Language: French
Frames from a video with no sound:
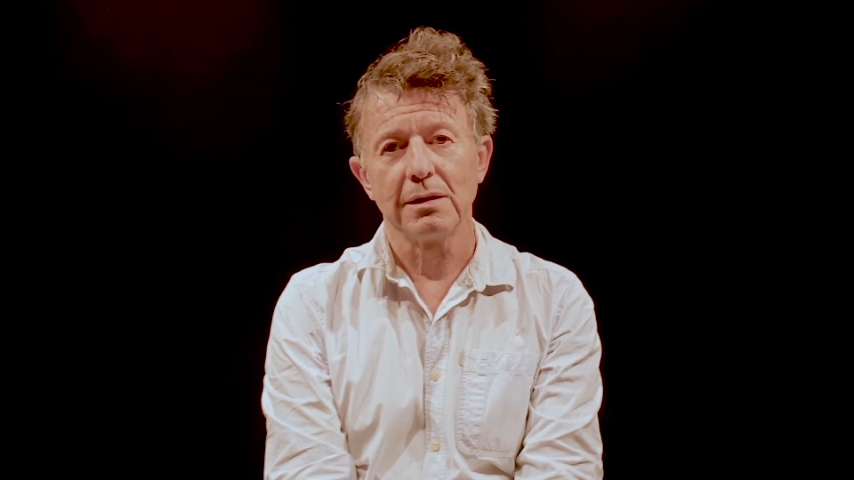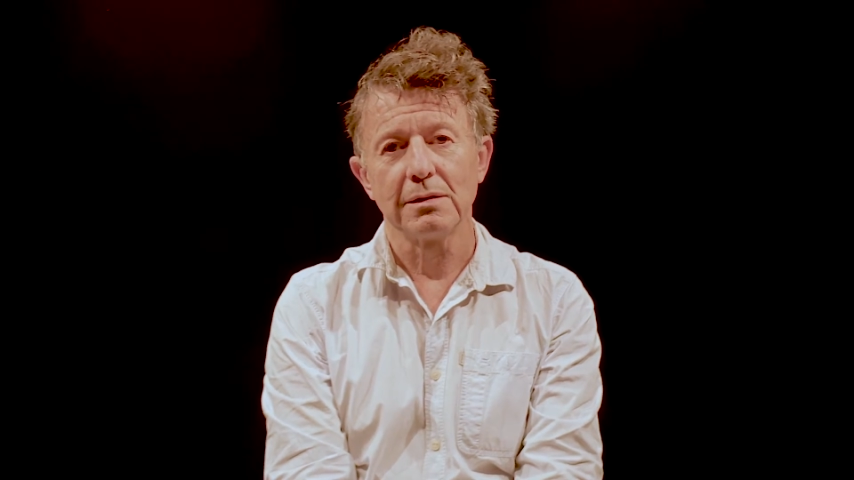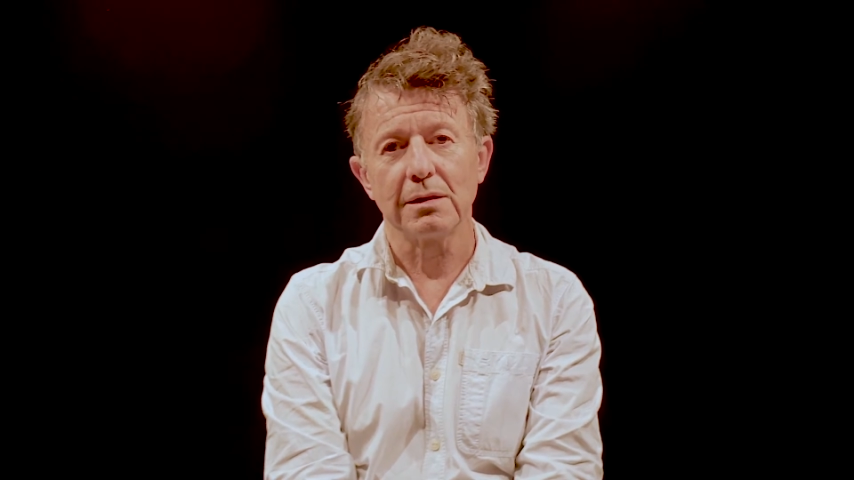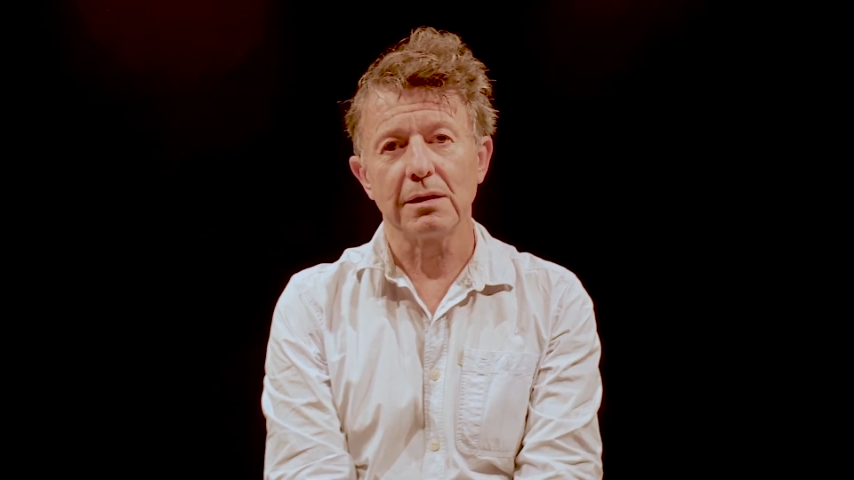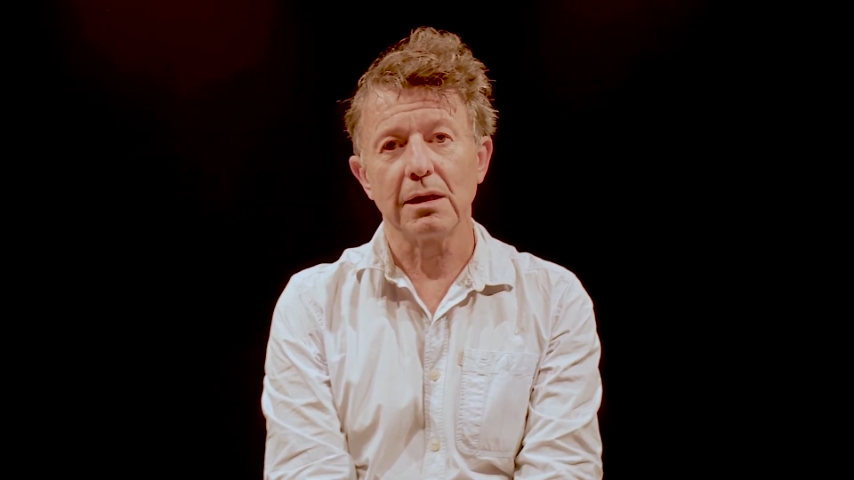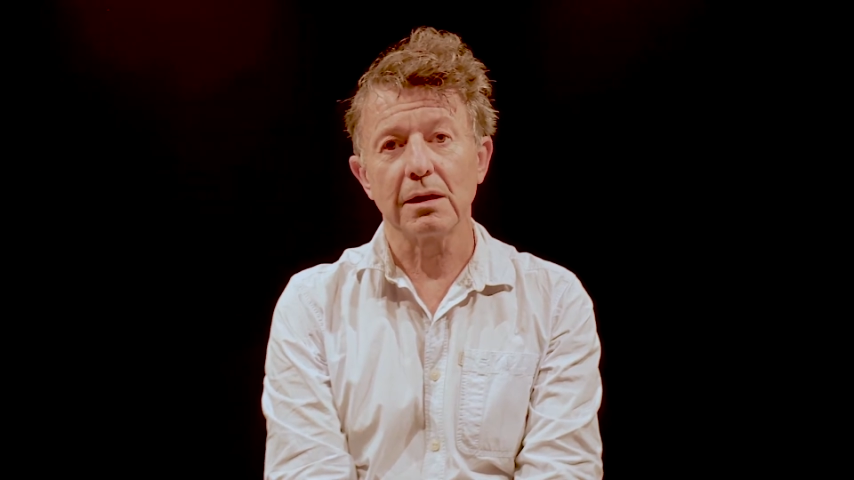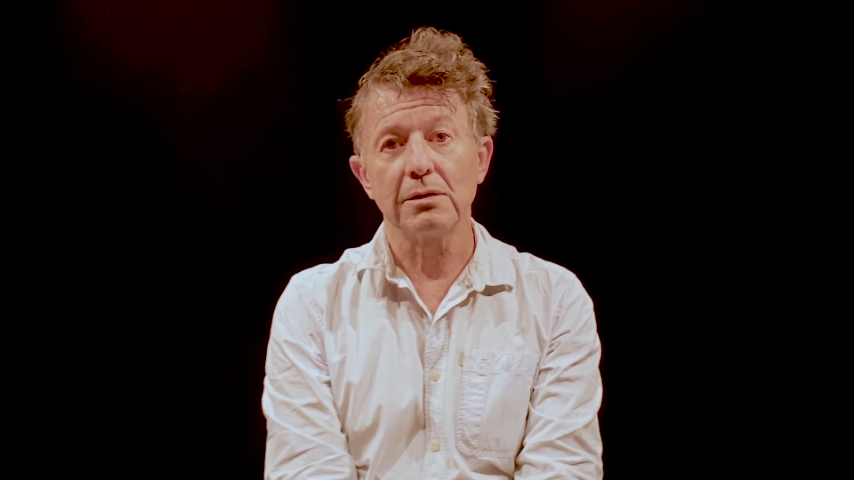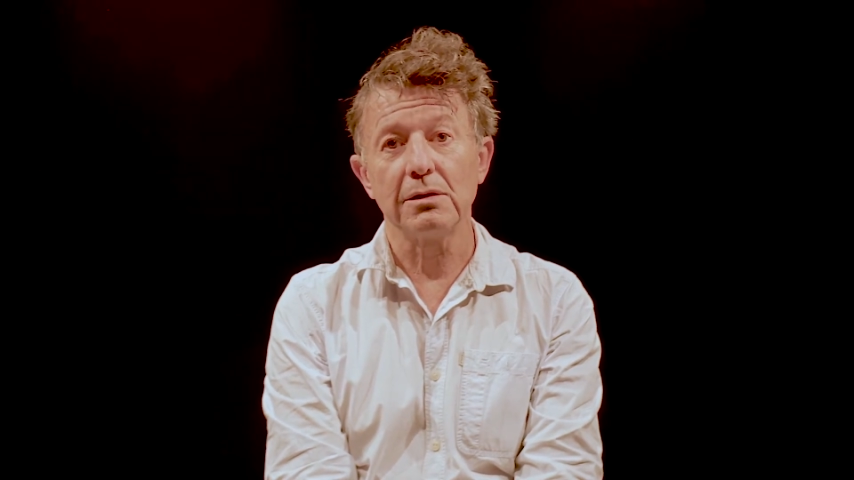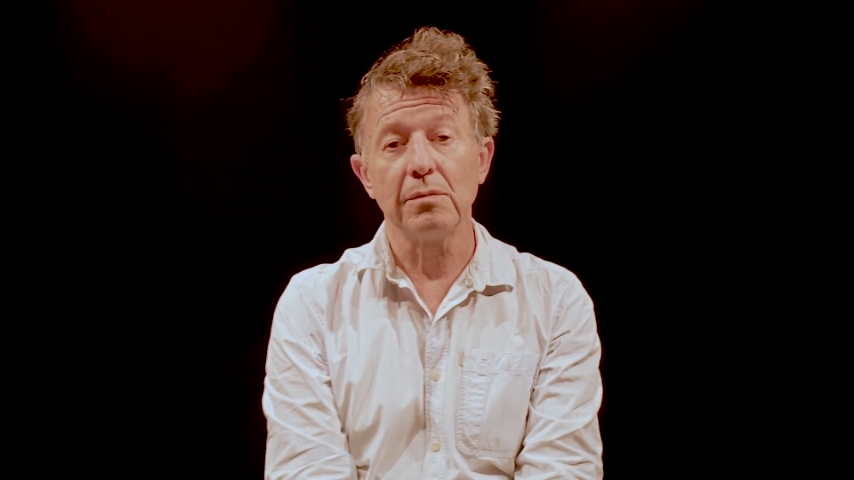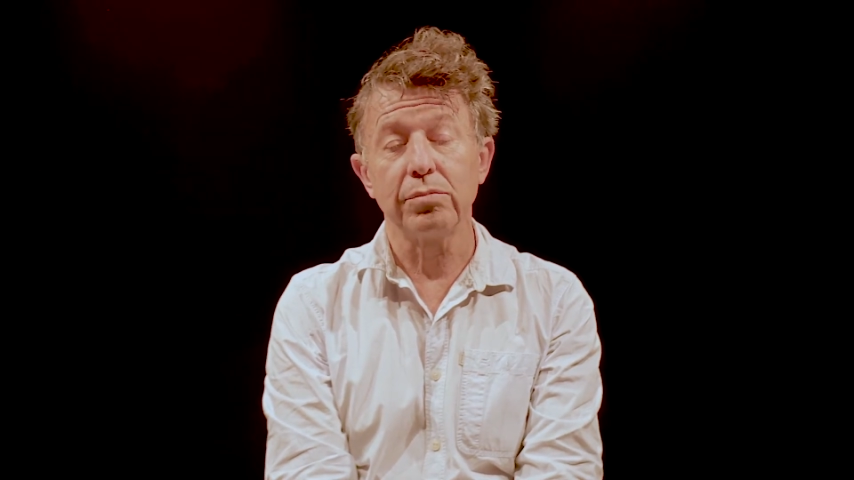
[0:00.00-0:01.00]
C'est-à-dire que si
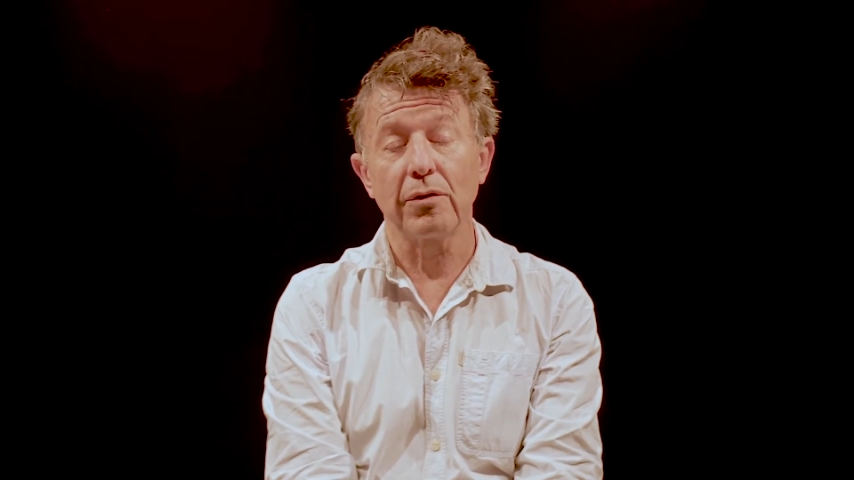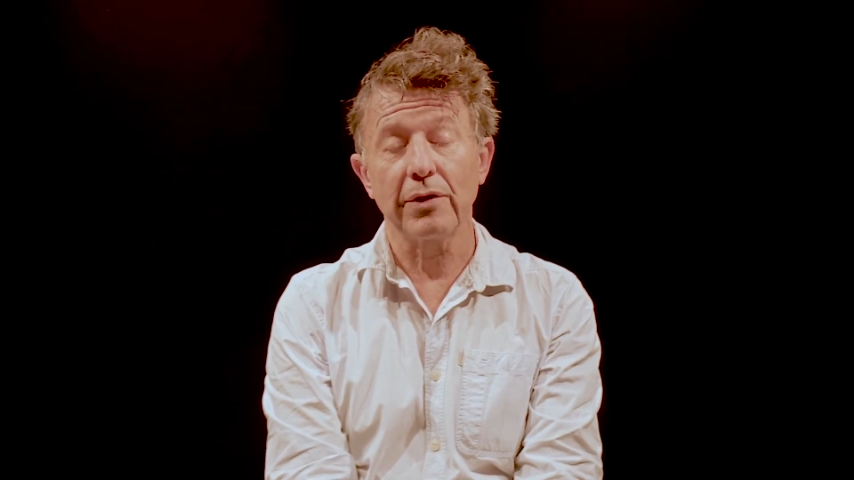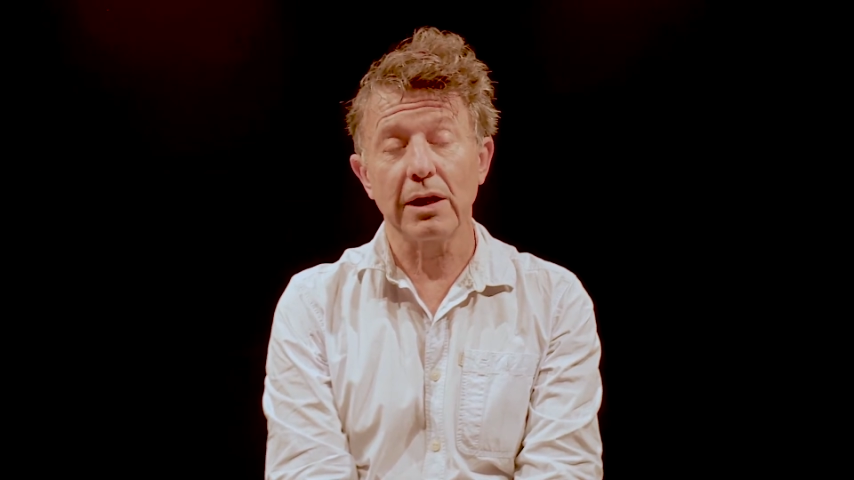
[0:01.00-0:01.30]
c'est pour faire de